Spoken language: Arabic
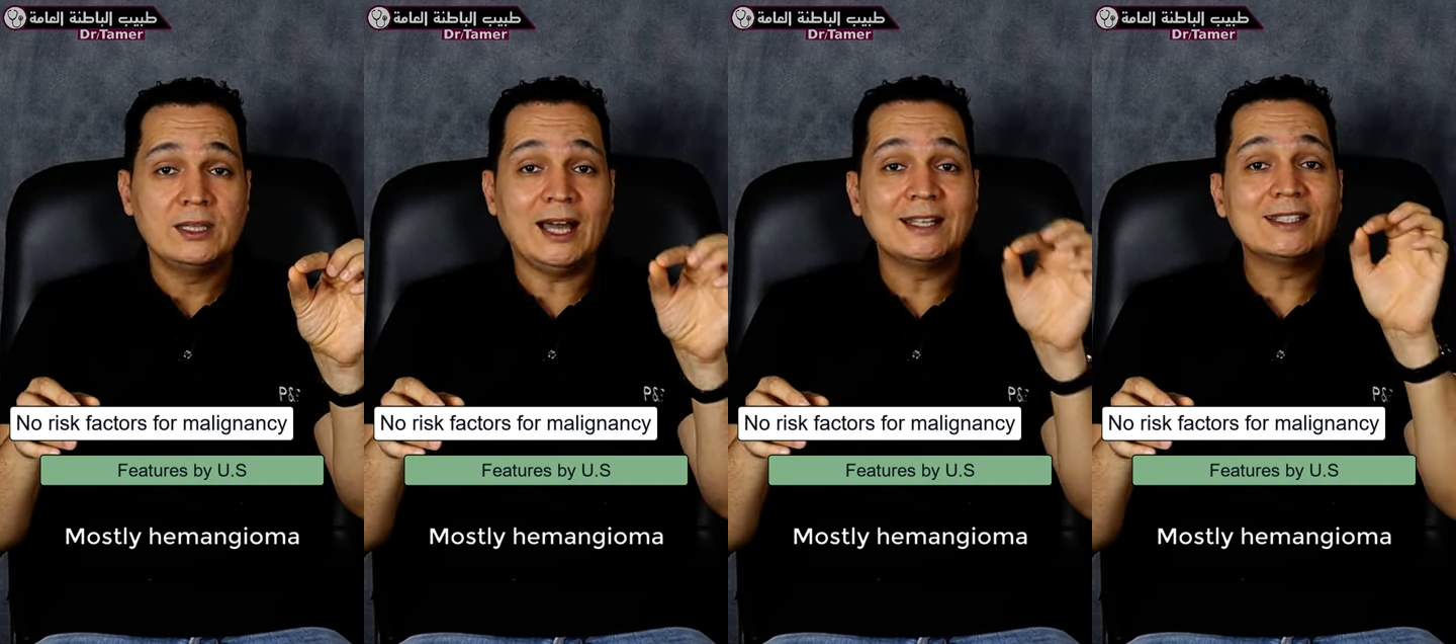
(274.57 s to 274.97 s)

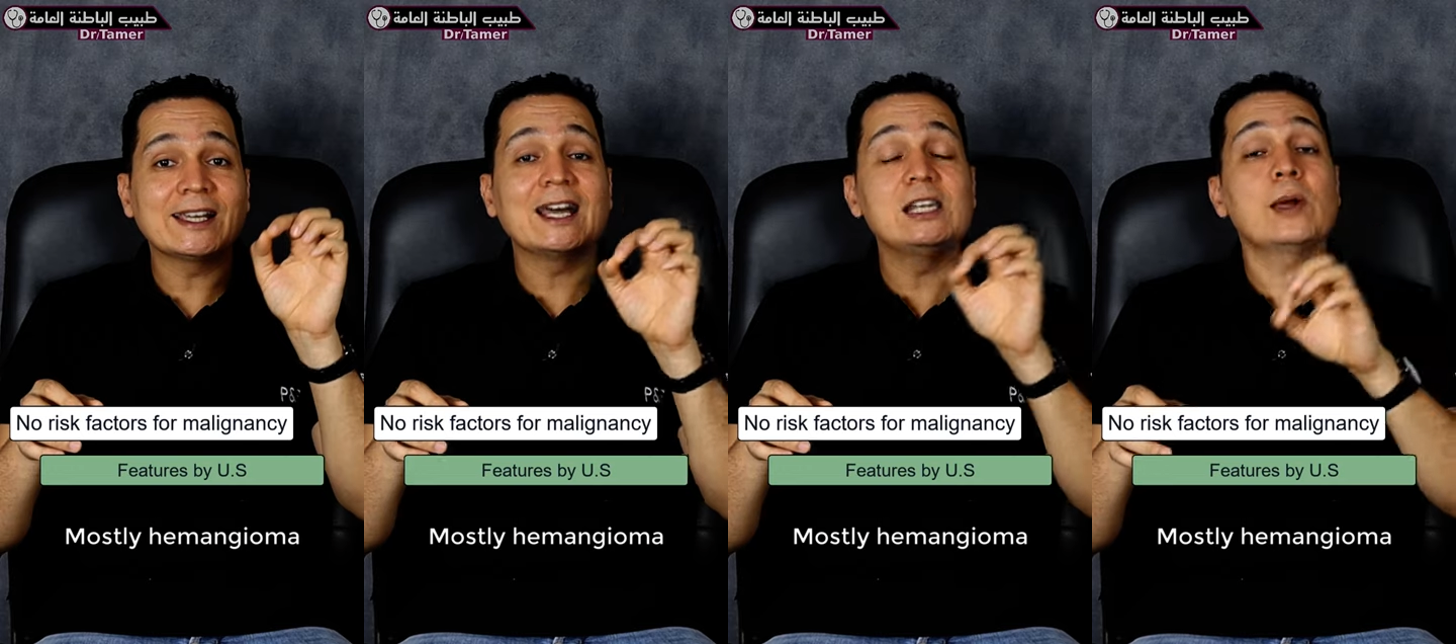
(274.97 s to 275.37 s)
يعني
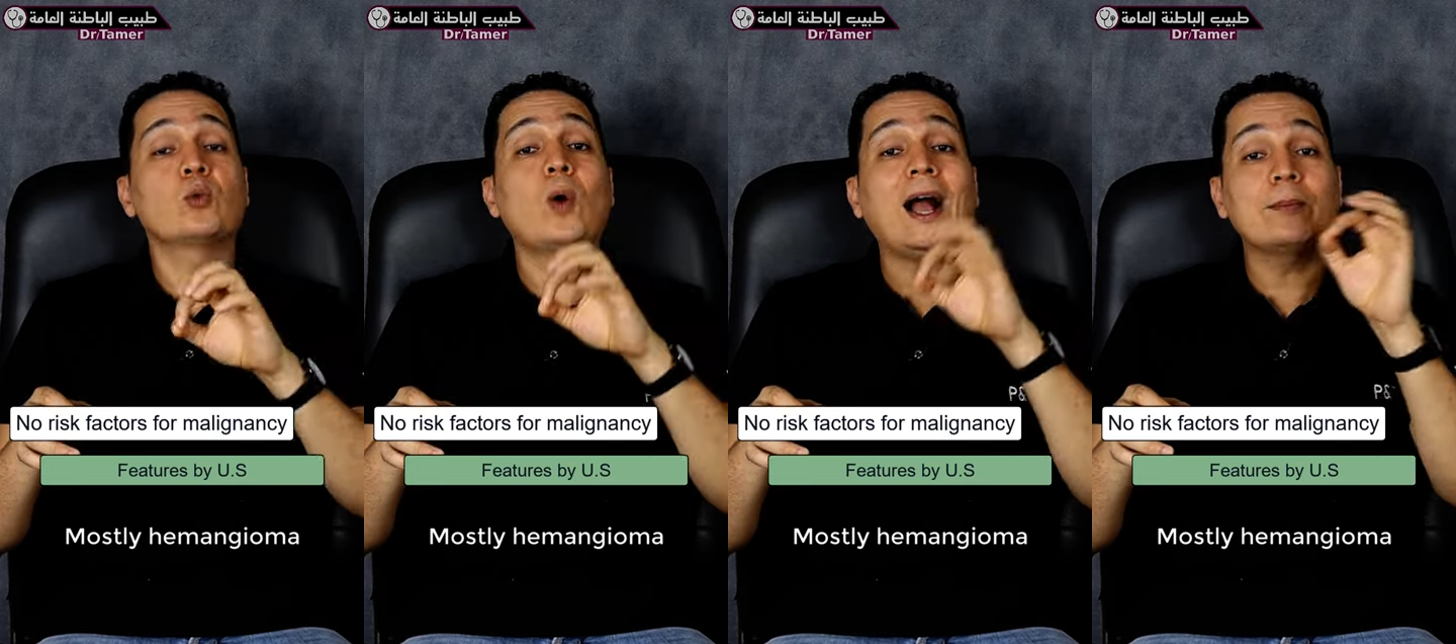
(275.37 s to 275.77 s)
دي
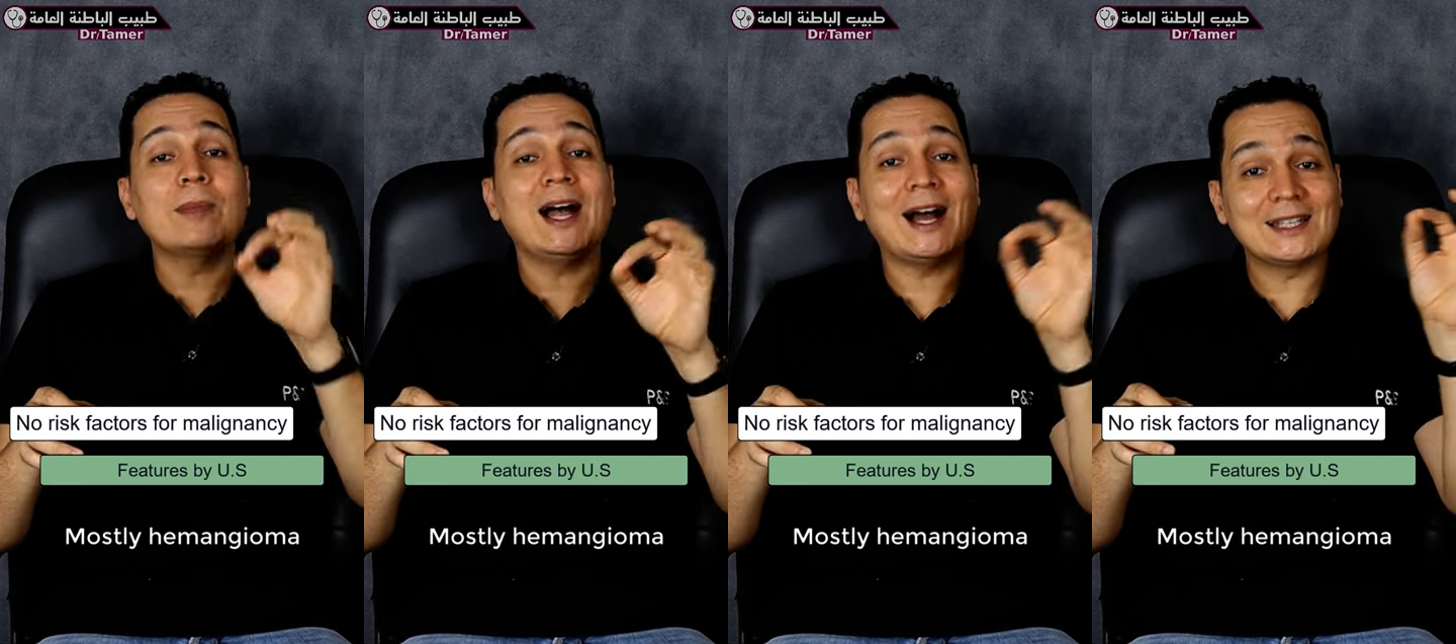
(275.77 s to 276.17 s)
غالبا
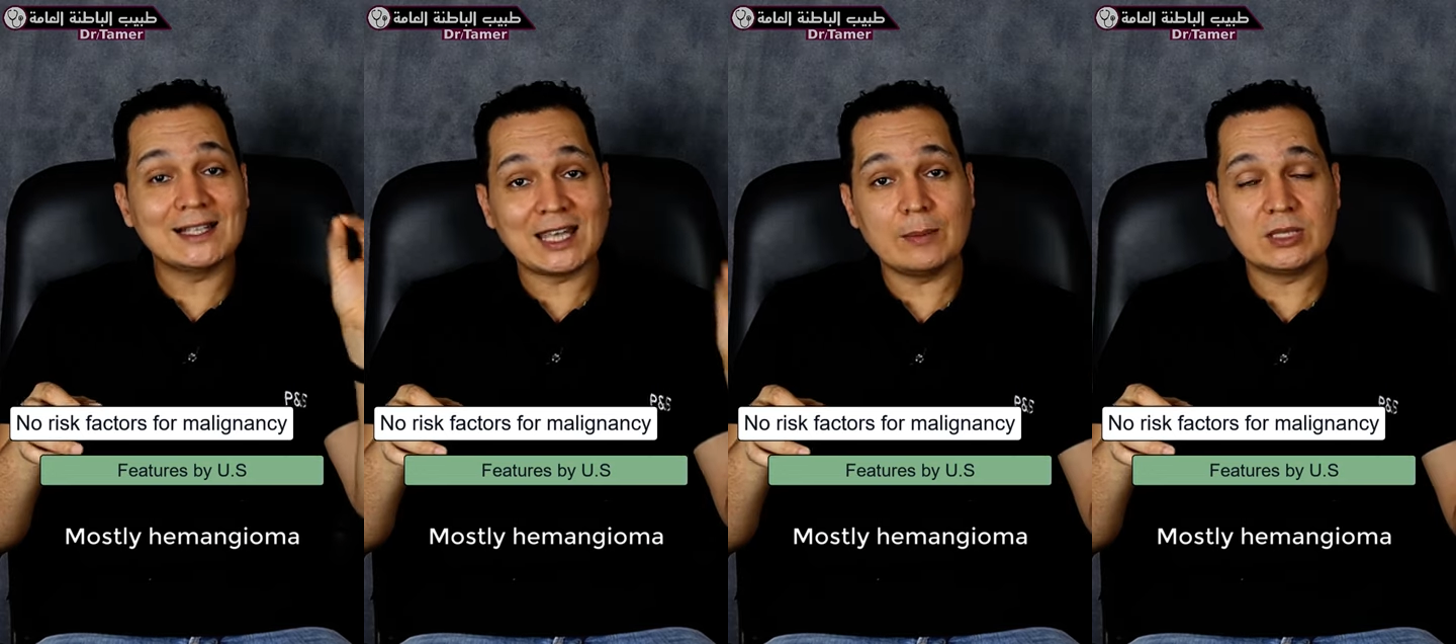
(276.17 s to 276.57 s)
وحمه على
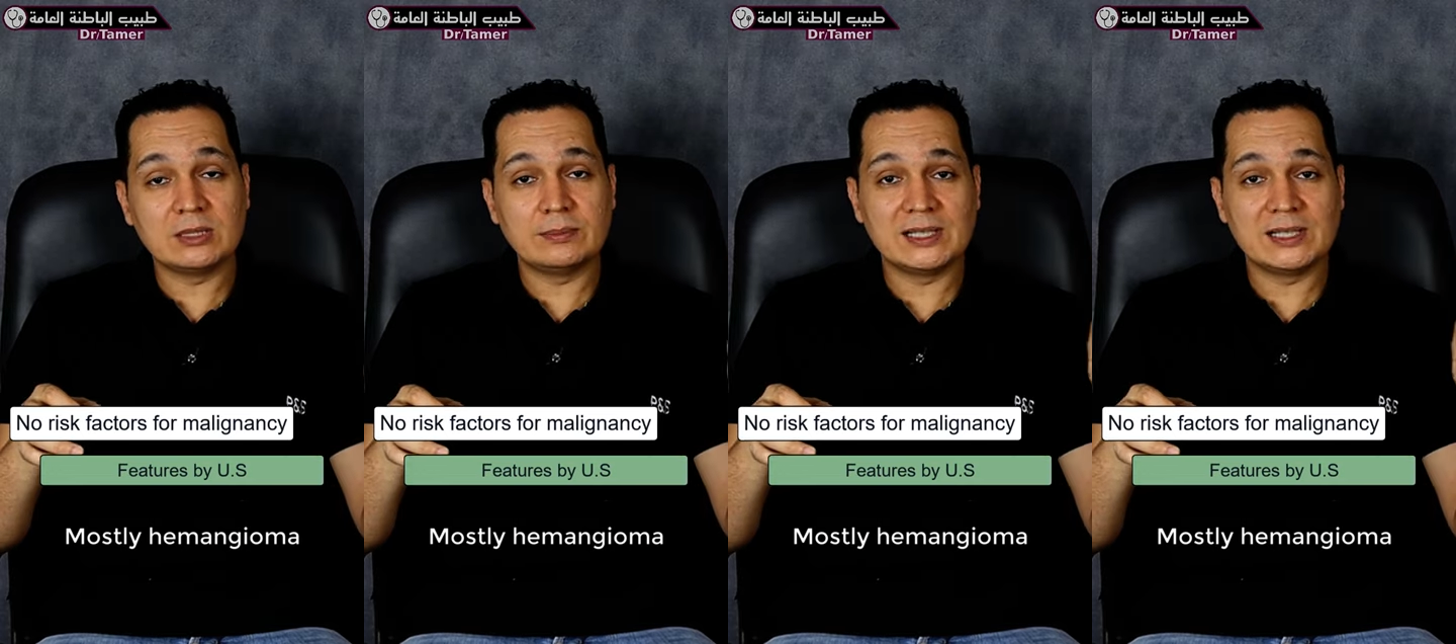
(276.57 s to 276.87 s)
الكبد